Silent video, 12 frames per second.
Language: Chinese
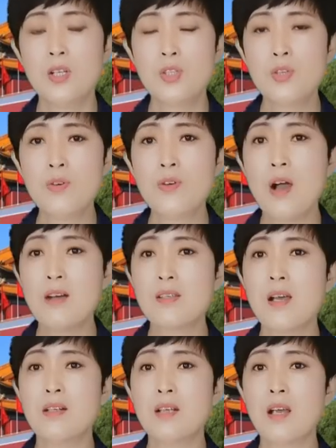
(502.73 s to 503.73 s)
就好
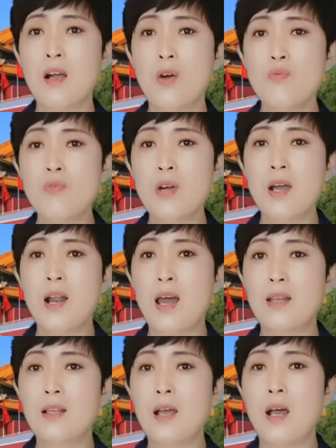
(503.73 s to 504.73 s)
像这个乌克
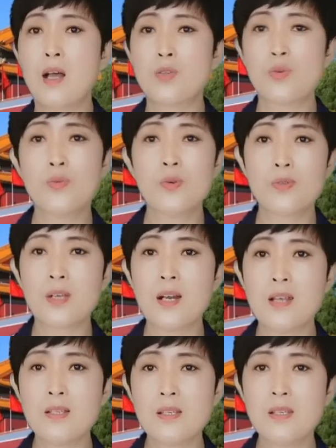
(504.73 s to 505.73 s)
兰的总统泽
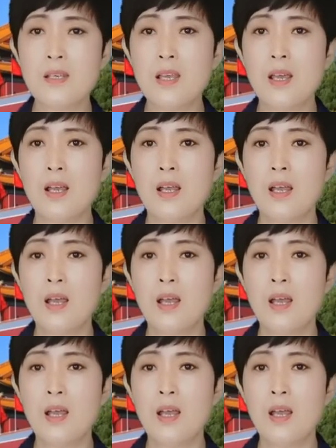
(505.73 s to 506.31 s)
连斯基，